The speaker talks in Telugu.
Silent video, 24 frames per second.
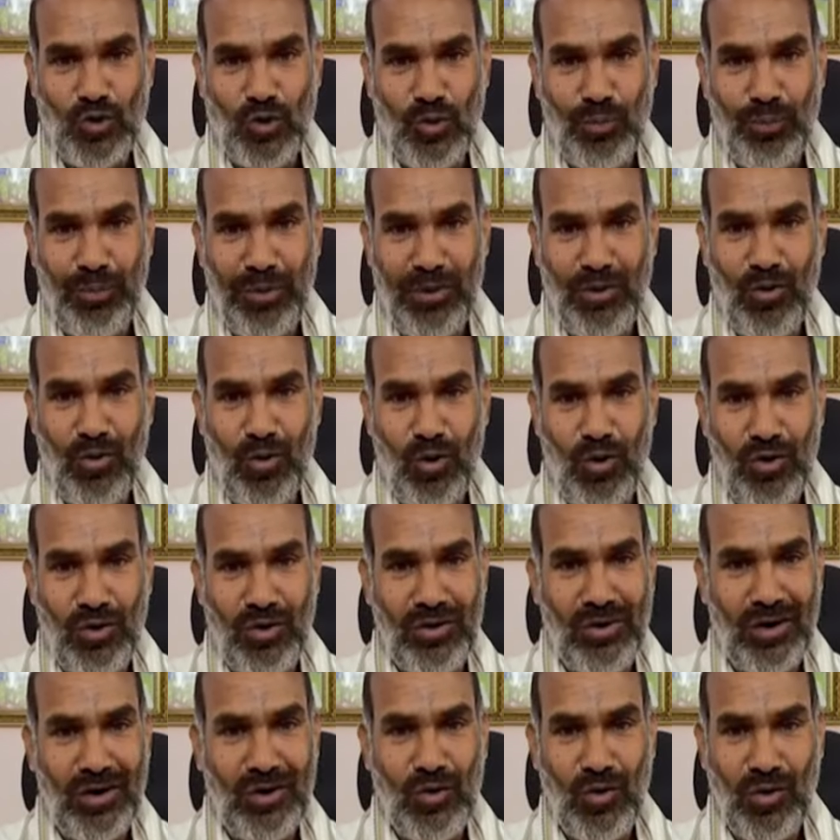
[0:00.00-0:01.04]

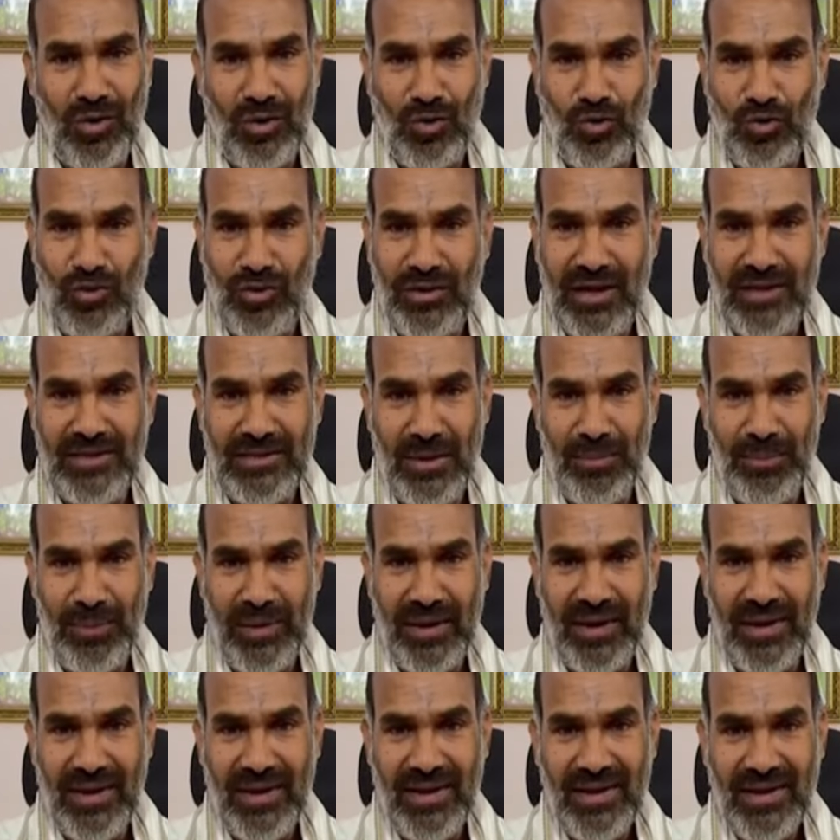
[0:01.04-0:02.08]
సుప్రీంకోర్టు అంటూ ఒకటి ఉందని
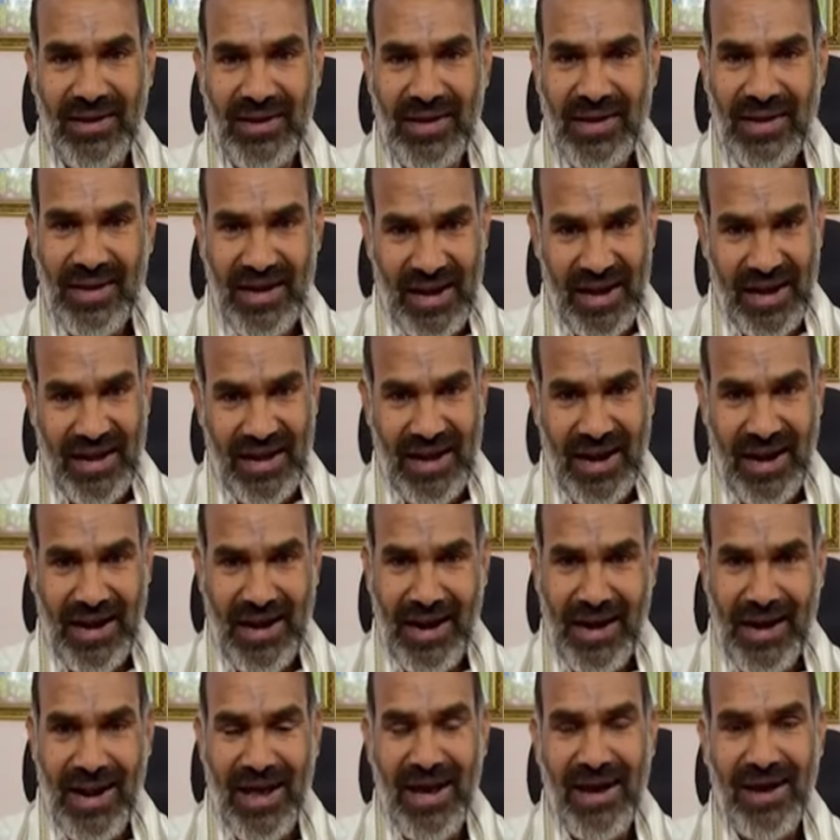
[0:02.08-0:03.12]
చెప్పి
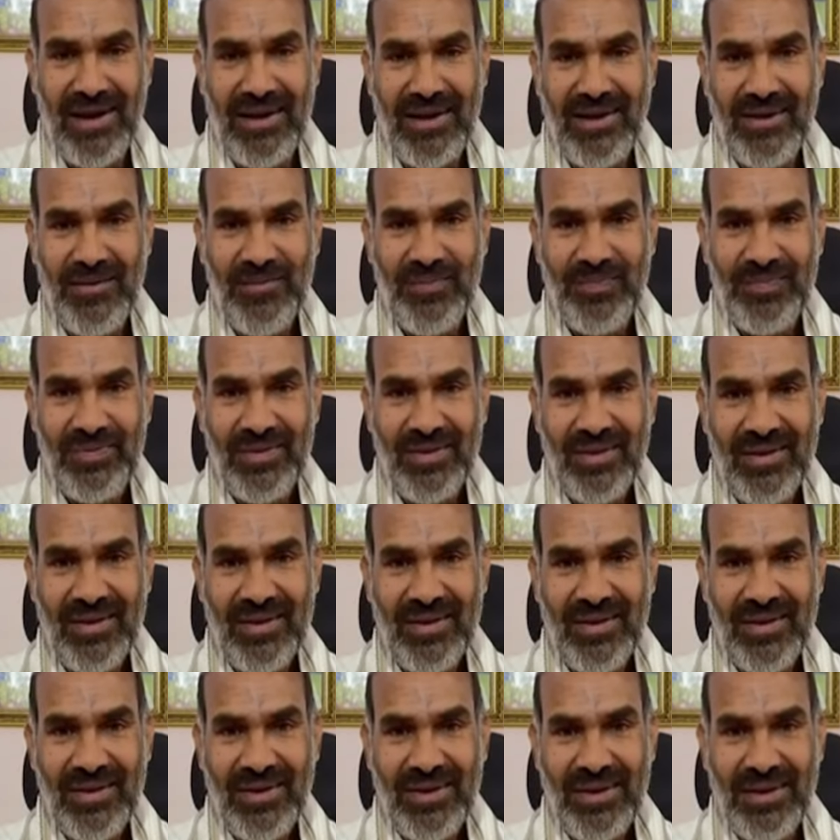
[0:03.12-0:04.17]
ఏనానన్నా
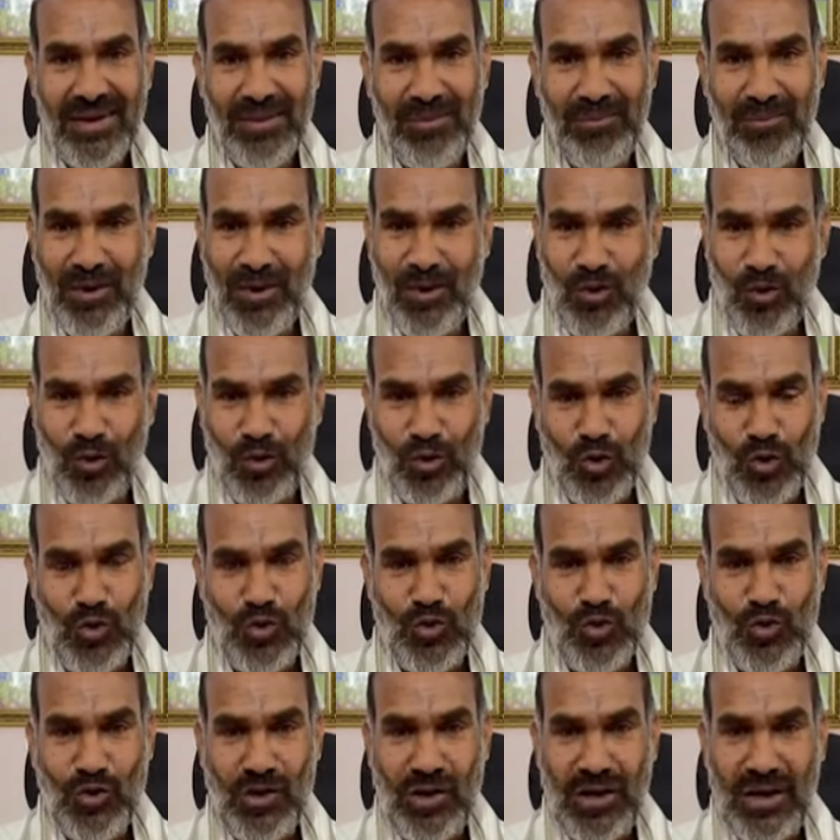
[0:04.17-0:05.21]
మీ
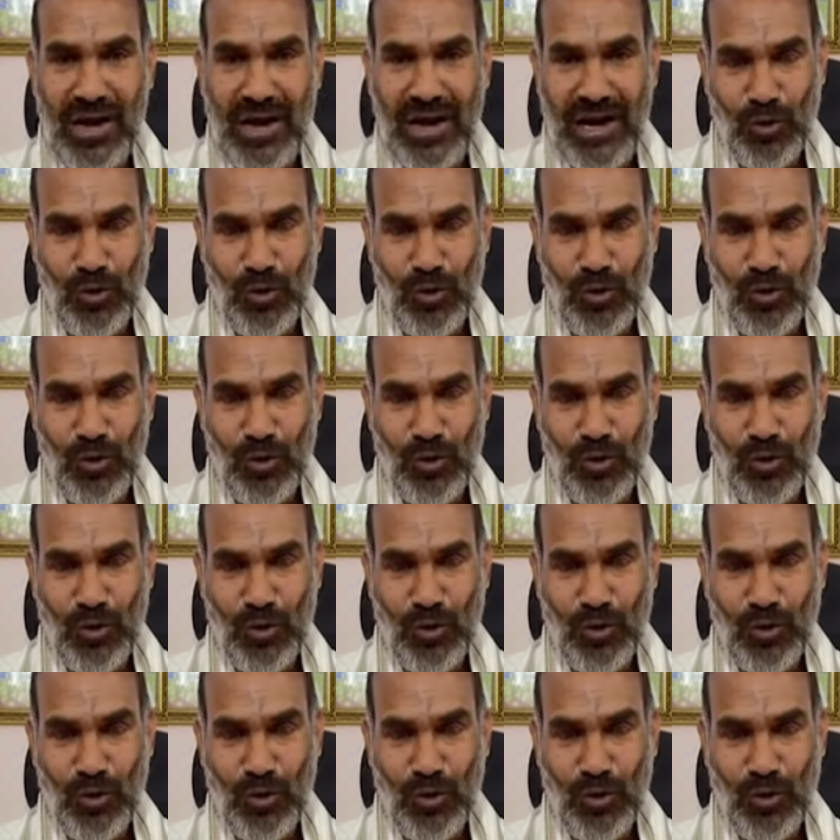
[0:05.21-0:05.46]
గుర్తుంచుకున్నారని